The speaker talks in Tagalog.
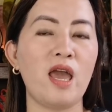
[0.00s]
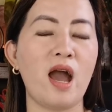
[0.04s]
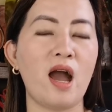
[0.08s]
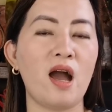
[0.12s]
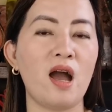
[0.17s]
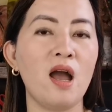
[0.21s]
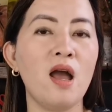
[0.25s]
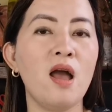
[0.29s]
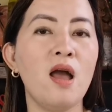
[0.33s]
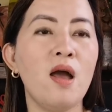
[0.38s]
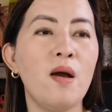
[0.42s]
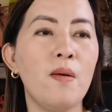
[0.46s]

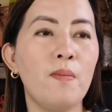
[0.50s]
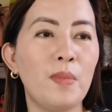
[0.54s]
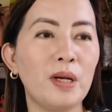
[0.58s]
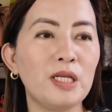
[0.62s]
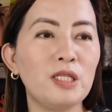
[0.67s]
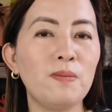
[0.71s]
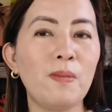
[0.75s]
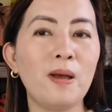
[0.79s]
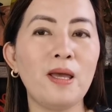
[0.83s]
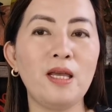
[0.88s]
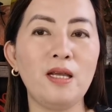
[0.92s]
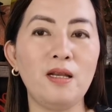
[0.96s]
Kaya
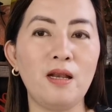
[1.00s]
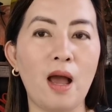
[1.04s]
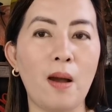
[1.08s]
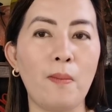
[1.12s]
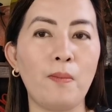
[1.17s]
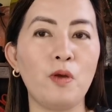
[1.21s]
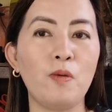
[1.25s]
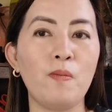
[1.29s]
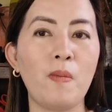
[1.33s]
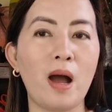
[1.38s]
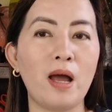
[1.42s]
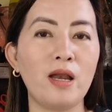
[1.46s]
mas
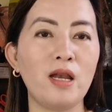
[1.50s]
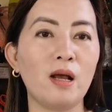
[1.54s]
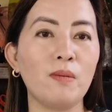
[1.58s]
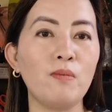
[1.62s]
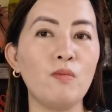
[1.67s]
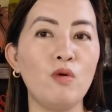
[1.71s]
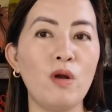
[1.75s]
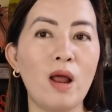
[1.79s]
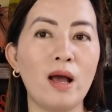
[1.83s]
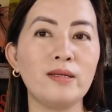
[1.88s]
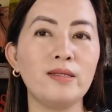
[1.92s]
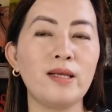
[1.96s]
mainam yung mga
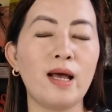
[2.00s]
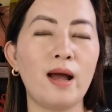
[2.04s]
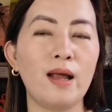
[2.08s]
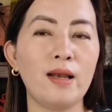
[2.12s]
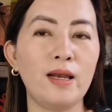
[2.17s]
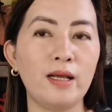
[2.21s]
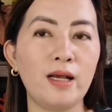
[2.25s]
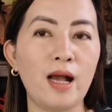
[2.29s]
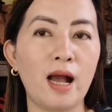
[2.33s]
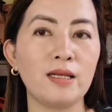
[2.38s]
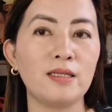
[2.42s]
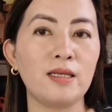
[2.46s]
nagmula sa
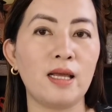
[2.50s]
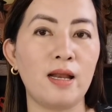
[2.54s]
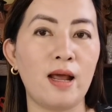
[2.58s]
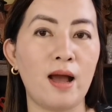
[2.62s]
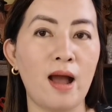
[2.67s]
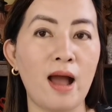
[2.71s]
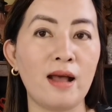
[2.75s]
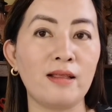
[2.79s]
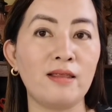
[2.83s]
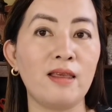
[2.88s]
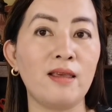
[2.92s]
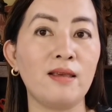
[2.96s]
kalikasan
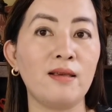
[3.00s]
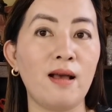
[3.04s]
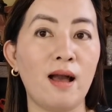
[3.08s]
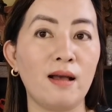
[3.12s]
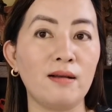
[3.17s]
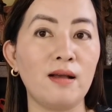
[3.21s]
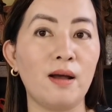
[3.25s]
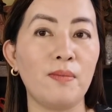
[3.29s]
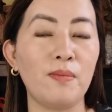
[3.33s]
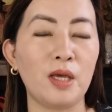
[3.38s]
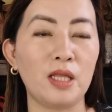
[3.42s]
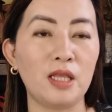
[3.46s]
ng ating
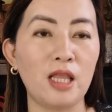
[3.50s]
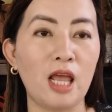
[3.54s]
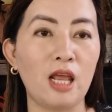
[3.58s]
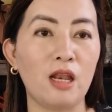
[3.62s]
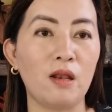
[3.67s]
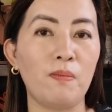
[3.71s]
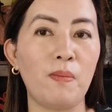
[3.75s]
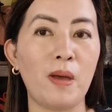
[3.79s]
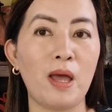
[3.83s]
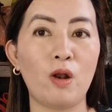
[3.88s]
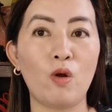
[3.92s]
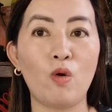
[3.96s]

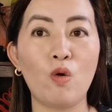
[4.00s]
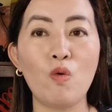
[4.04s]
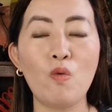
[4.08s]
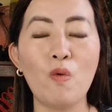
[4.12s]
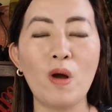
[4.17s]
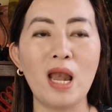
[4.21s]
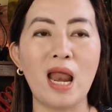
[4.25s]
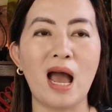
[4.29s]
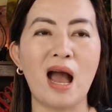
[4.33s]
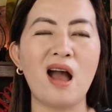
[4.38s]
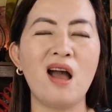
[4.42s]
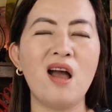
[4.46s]
gagamitin. Pero
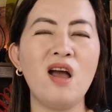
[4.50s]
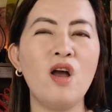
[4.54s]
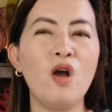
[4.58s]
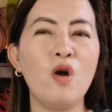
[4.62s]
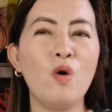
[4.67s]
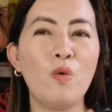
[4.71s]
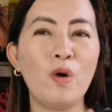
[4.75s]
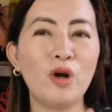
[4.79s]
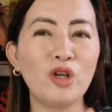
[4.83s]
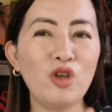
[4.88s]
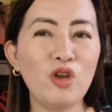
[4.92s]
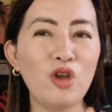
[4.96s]
kung wala,
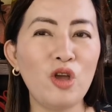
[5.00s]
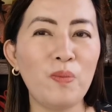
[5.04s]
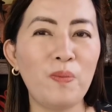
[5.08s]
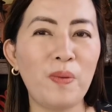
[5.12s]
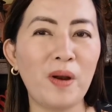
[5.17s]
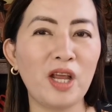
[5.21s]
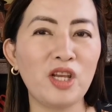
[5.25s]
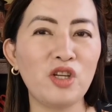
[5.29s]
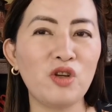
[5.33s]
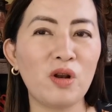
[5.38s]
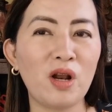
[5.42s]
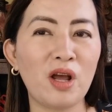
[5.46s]
huwag nyo
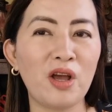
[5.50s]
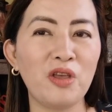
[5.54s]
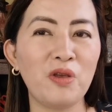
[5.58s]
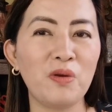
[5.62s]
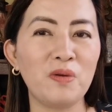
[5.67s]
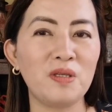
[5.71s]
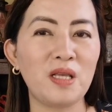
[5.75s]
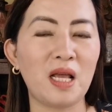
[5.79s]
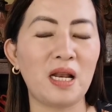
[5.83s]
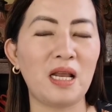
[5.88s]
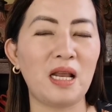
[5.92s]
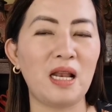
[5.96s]
i-pressure ang
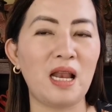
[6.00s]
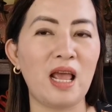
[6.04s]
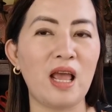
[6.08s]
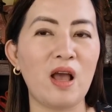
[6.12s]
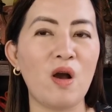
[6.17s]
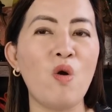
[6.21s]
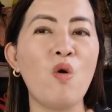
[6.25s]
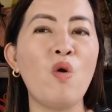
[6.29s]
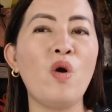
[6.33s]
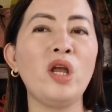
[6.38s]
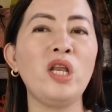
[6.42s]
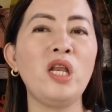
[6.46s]
inyong sarili.
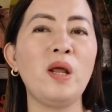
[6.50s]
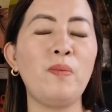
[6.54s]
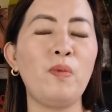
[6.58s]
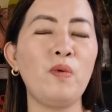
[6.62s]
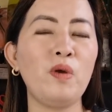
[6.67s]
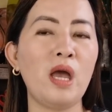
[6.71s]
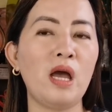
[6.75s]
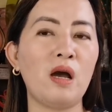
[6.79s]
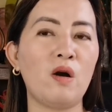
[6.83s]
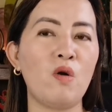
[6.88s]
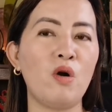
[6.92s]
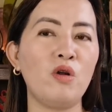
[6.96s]
Okay na
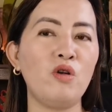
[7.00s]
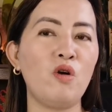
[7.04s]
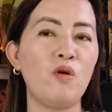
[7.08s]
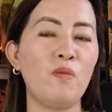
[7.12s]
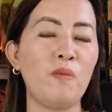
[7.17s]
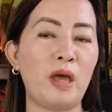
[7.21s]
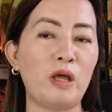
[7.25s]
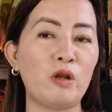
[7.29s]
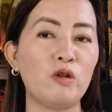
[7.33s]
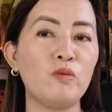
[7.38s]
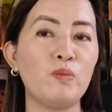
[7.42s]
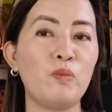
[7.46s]
po yan kung
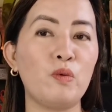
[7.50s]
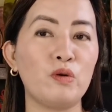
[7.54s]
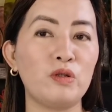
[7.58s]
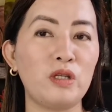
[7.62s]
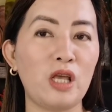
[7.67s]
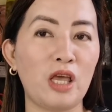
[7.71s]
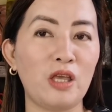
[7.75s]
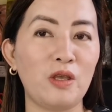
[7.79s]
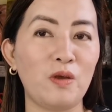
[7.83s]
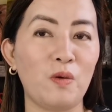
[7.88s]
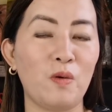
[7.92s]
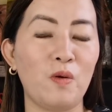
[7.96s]
ano meron po
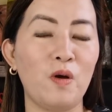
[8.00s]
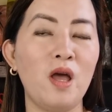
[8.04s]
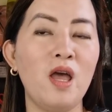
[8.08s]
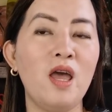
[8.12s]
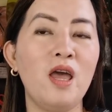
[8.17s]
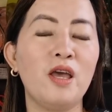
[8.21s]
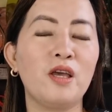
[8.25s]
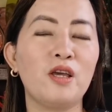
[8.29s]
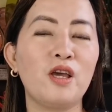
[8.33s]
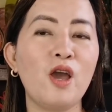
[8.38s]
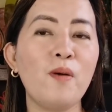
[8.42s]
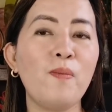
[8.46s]
sa inyo.
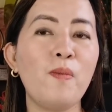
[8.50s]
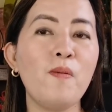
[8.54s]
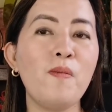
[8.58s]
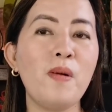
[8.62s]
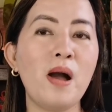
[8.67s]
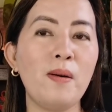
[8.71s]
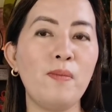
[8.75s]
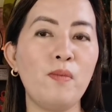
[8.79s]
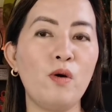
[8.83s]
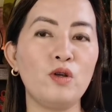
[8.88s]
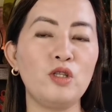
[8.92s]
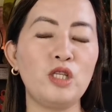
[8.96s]
Ngayon po
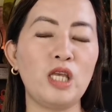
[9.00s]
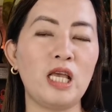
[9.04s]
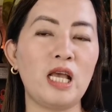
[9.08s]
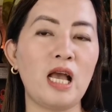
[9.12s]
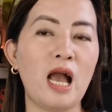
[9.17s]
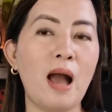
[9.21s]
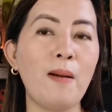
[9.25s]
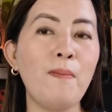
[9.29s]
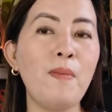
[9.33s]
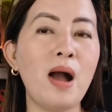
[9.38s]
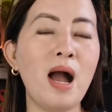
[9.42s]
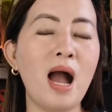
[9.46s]
mga
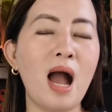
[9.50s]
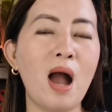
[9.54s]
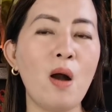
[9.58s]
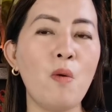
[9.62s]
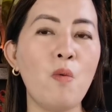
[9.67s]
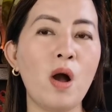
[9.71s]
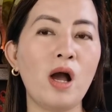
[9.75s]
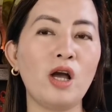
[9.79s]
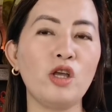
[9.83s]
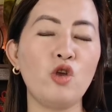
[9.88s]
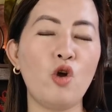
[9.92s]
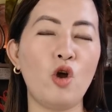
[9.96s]
bossing, habang
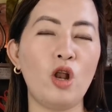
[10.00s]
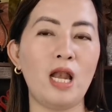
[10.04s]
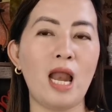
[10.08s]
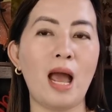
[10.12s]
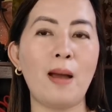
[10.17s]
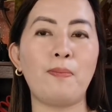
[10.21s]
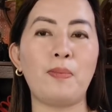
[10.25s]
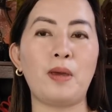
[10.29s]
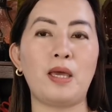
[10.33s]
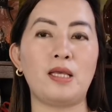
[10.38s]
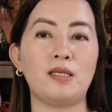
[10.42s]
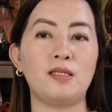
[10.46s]
hawak nyo ang
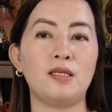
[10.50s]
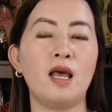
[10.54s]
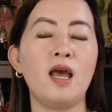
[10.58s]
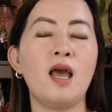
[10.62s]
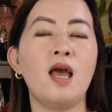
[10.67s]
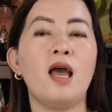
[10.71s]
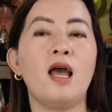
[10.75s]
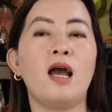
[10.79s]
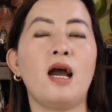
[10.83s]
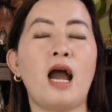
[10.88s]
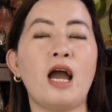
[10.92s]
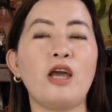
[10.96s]
lapis,
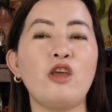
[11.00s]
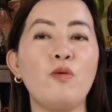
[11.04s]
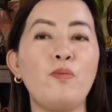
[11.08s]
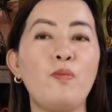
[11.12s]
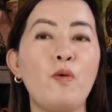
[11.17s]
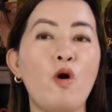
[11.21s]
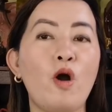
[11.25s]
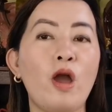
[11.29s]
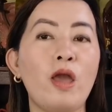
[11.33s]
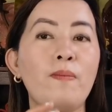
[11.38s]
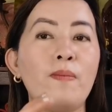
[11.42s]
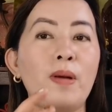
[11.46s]
kayo
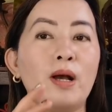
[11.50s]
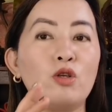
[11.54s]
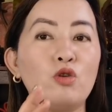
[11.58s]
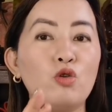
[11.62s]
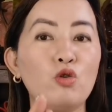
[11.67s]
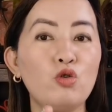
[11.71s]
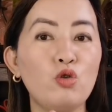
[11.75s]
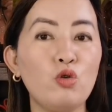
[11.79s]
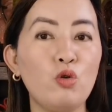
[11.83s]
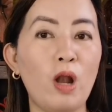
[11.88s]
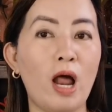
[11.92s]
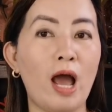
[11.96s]
po ay
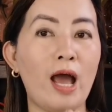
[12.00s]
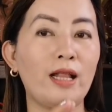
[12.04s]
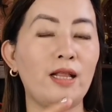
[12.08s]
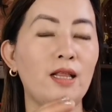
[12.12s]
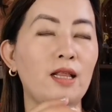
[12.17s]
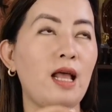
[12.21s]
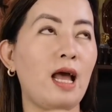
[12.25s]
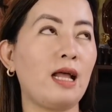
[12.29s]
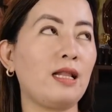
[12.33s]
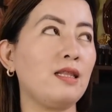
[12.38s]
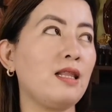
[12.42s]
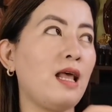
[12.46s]
magsusulat
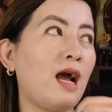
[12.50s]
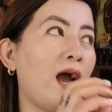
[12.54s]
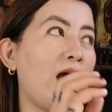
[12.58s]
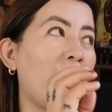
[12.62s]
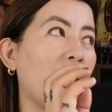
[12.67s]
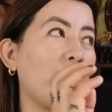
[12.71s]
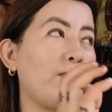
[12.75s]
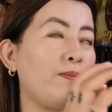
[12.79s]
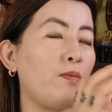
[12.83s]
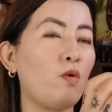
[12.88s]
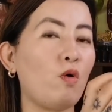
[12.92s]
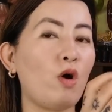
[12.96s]
at
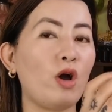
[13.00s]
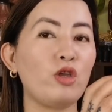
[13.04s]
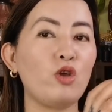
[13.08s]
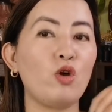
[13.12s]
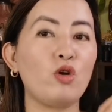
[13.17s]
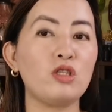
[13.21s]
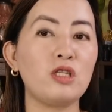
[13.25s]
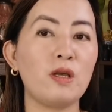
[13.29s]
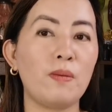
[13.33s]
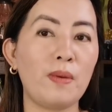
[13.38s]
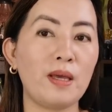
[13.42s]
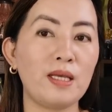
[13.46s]
nakaharap po
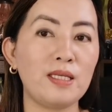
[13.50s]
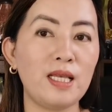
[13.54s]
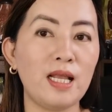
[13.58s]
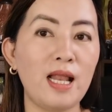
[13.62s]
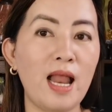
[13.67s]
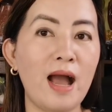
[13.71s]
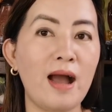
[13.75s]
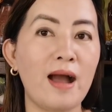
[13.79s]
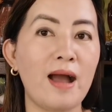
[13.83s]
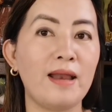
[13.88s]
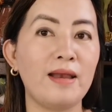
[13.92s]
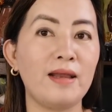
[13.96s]
kayo sa may
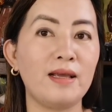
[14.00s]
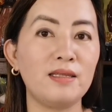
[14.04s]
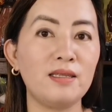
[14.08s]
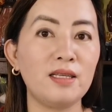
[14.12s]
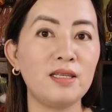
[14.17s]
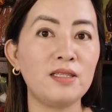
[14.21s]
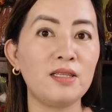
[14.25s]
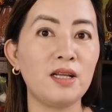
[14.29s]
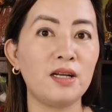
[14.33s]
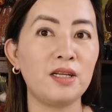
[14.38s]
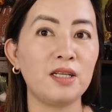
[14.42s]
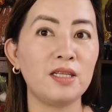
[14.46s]
silangan na
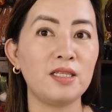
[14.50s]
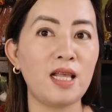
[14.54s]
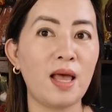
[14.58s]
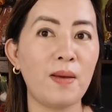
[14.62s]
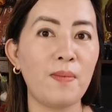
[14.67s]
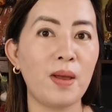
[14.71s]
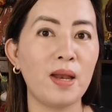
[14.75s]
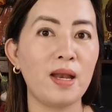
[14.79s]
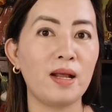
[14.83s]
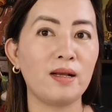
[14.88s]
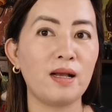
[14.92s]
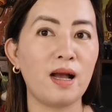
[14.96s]

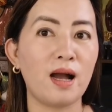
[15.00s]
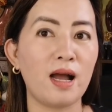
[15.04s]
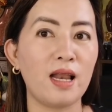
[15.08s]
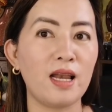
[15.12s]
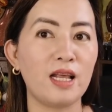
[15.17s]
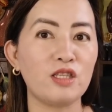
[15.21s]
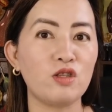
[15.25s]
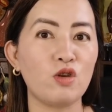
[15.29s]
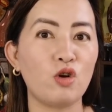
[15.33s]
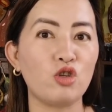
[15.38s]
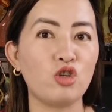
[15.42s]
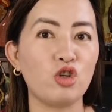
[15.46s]
6.37 hanggang
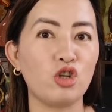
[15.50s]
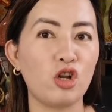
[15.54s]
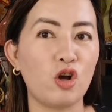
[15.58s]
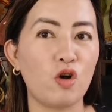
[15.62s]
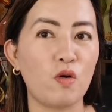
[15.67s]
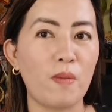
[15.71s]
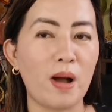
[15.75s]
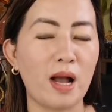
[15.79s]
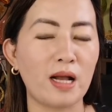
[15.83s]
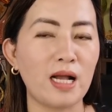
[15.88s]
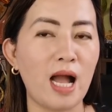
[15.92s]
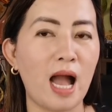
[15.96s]
alas 8 ng
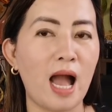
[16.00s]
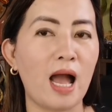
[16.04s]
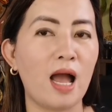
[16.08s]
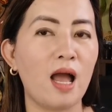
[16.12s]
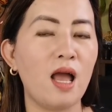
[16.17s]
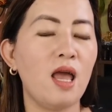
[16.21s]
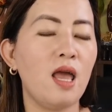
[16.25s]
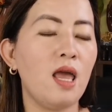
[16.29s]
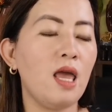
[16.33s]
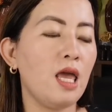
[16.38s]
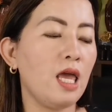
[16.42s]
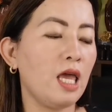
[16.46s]
umaga.
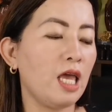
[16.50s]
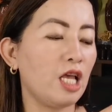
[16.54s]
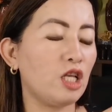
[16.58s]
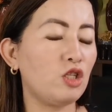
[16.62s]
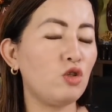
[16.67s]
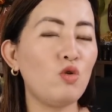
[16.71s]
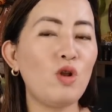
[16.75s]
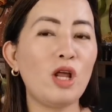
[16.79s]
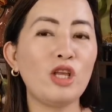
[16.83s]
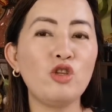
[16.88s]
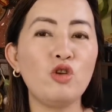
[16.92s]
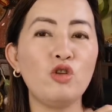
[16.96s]

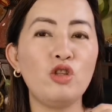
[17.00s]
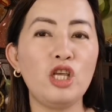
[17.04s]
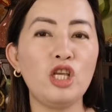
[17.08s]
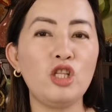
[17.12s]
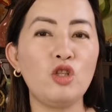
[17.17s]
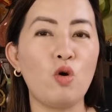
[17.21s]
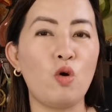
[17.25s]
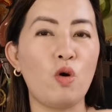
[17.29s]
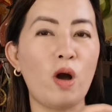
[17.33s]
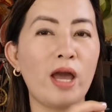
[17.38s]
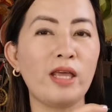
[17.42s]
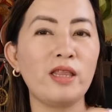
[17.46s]
Isulat nyo
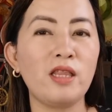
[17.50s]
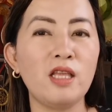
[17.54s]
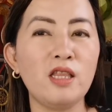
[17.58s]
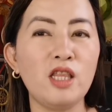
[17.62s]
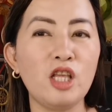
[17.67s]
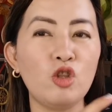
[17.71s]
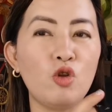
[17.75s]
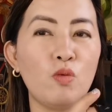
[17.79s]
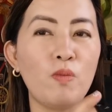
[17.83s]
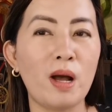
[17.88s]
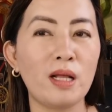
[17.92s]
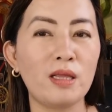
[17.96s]
dito kahit
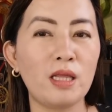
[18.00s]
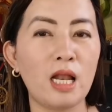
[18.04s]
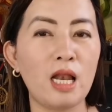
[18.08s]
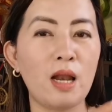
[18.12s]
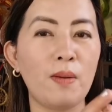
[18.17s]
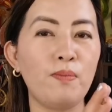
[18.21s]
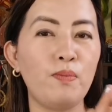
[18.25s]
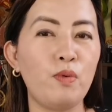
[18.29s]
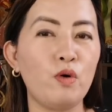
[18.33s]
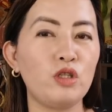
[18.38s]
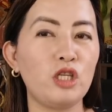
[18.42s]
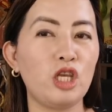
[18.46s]
hindi
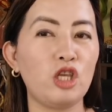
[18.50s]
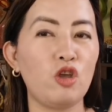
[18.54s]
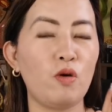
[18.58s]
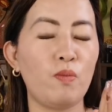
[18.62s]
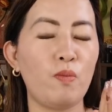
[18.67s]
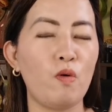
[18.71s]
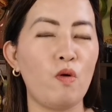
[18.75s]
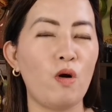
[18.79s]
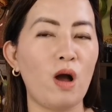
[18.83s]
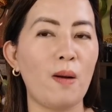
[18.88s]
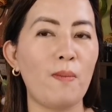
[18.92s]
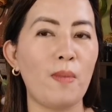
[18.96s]
tumatalab po sa
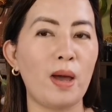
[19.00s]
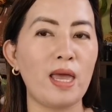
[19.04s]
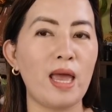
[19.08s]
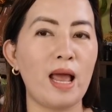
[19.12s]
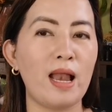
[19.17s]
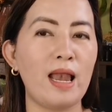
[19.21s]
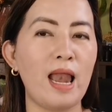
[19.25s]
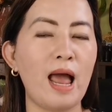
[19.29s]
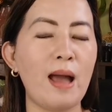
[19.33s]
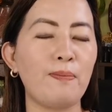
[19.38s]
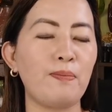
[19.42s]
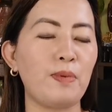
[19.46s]
inyo pong kamay
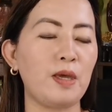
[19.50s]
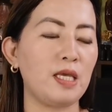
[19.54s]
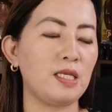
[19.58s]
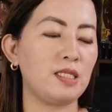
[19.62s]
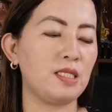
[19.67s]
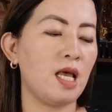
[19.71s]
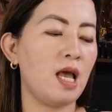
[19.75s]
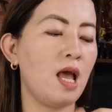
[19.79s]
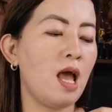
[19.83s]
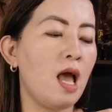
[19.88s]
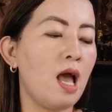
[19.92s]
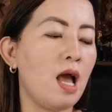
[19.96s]
ang
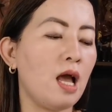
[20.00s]
lapis.